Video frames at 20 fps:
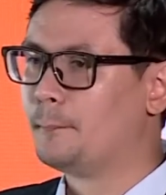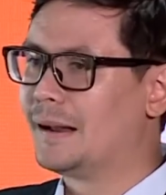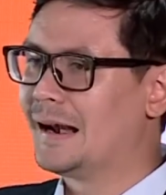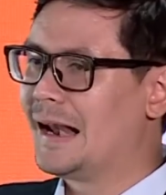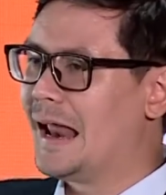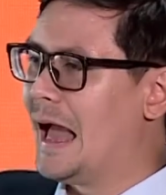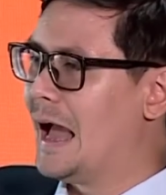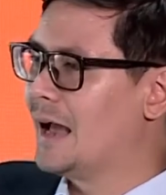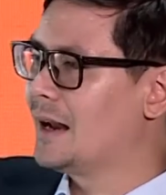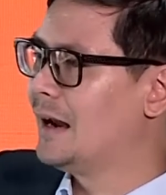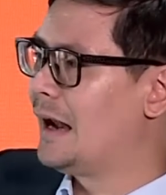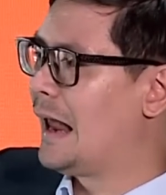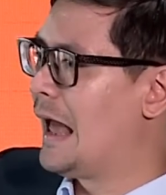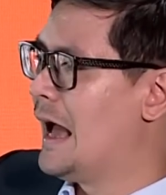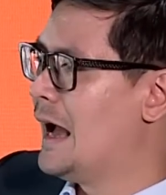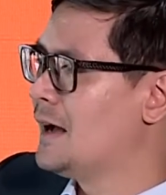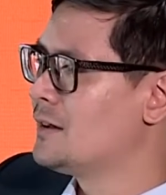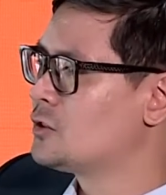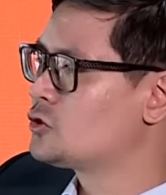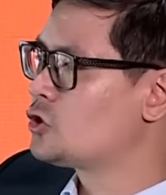มันหัก
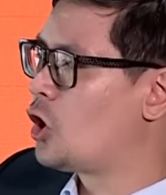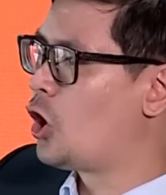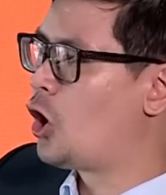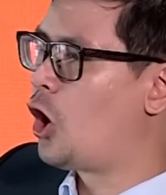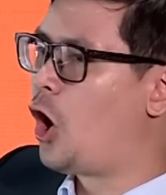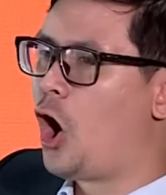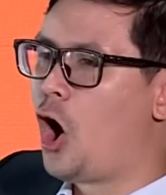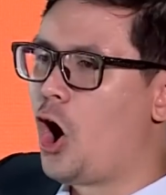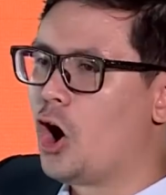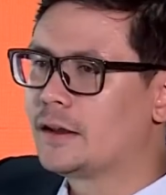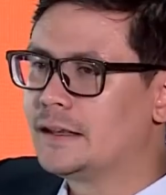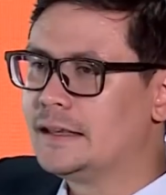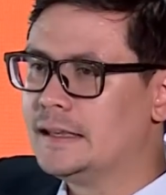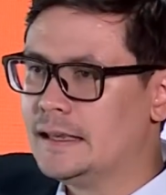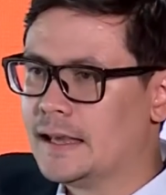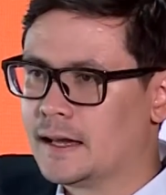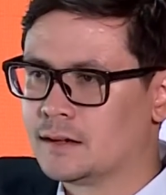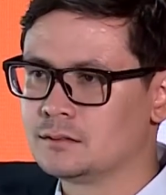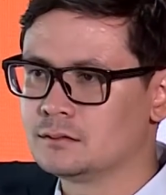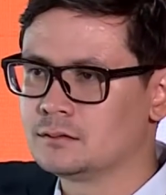ล้างต่อข้อ
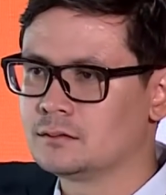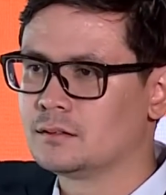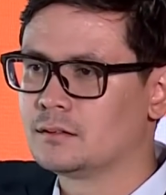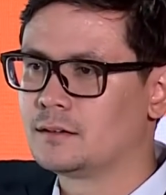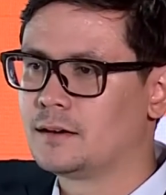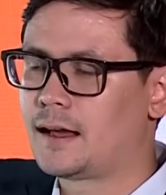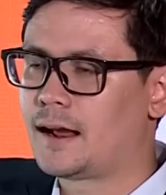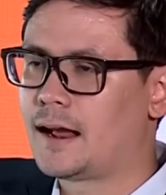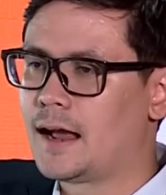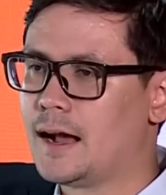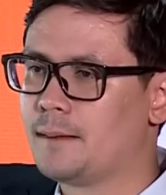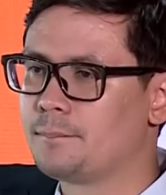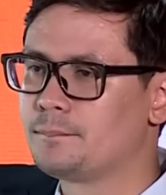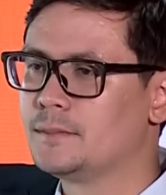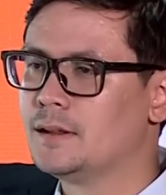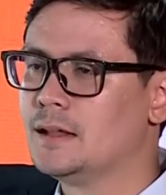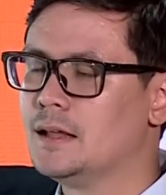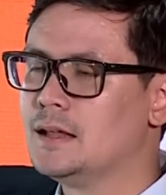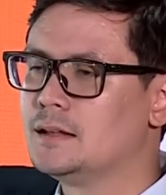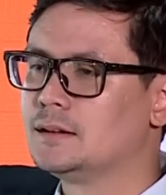เขียนนะครับ
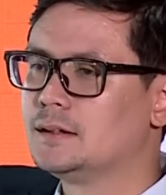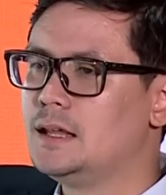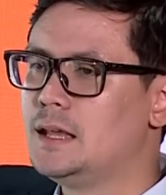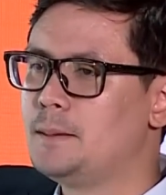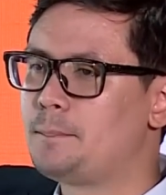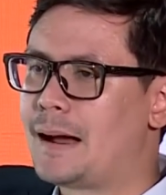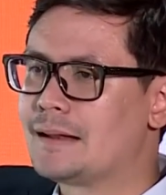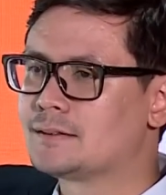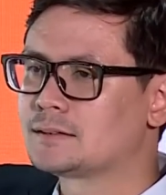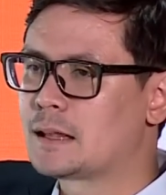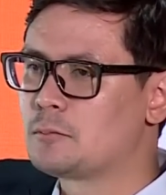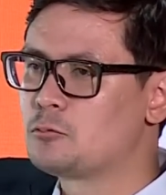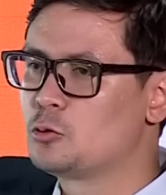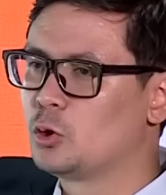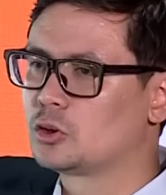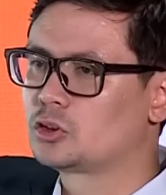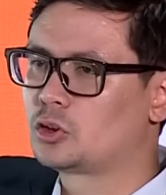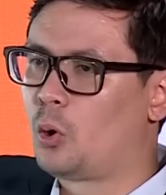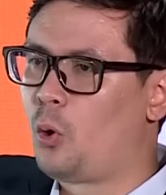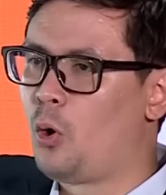ที่พันตำ
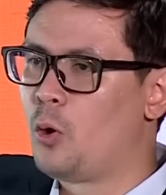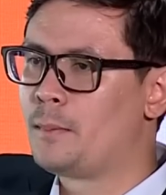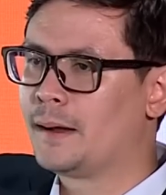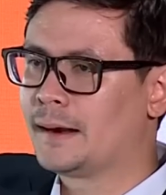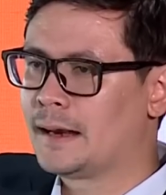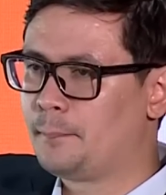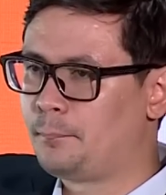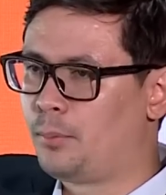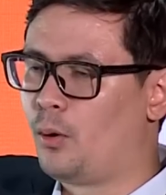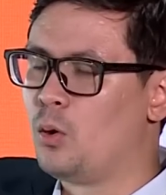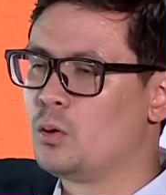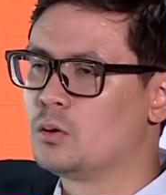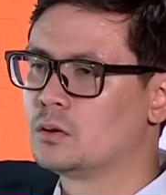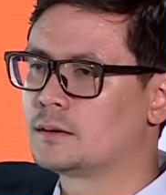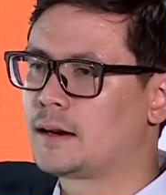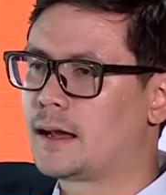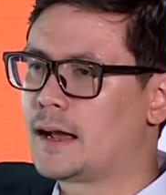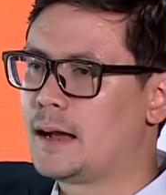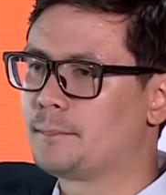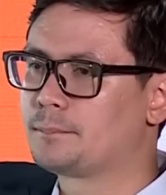รวจโทมานพง
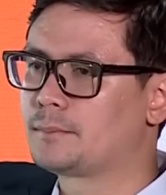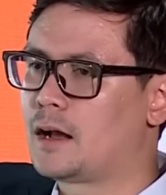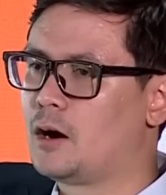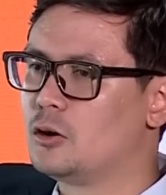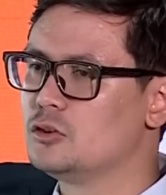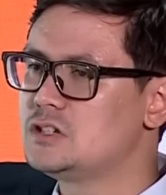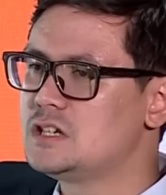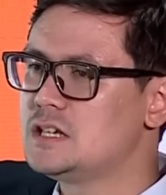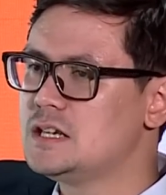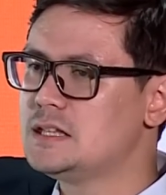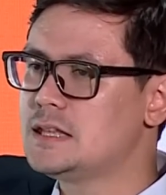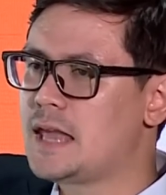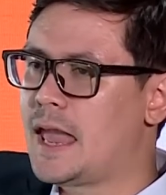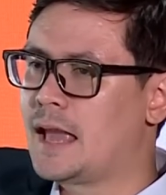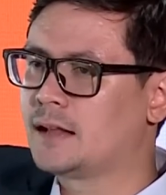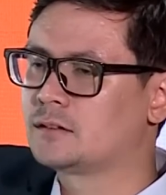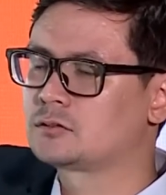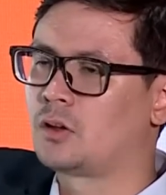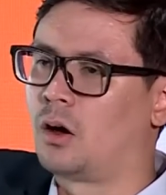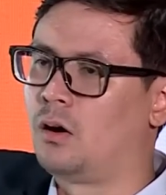ศ์นะครับเขาชี้แจ
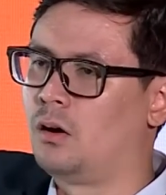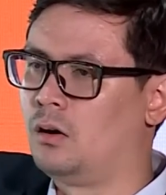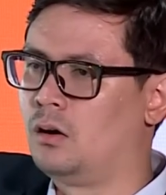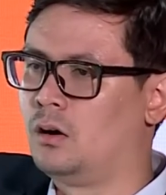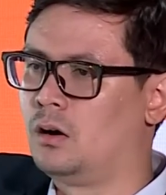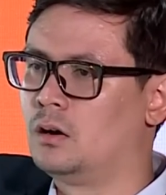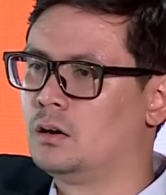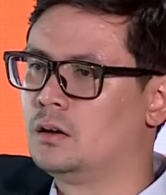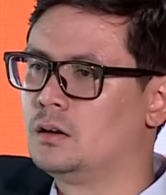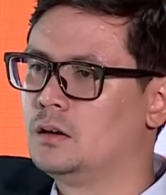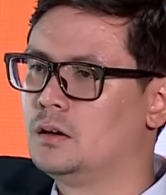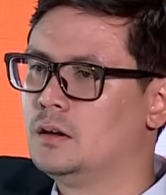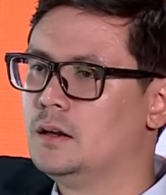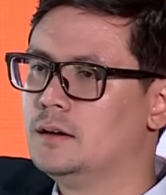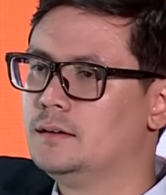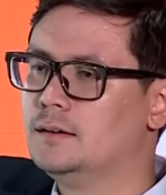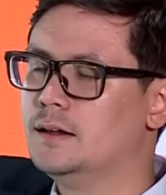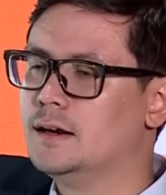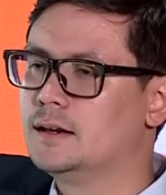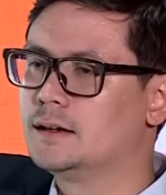งต่อ
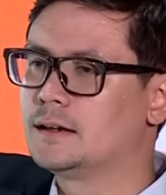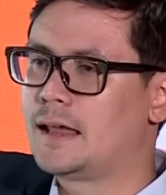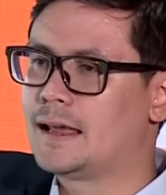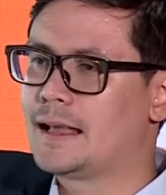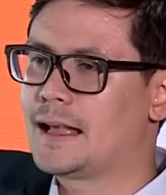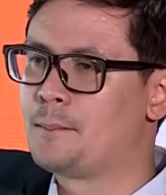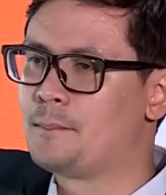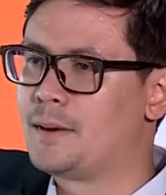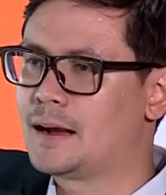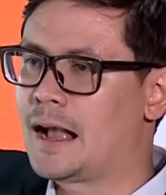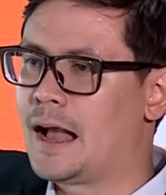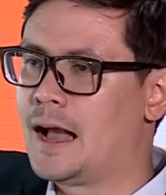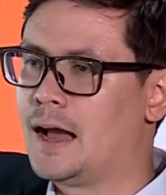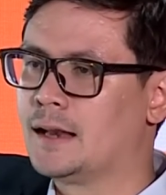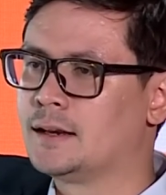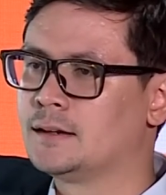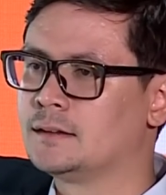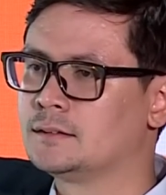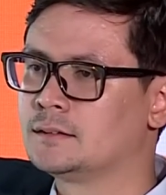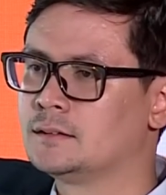หนึ่งในกรรม
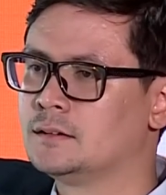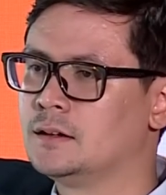การ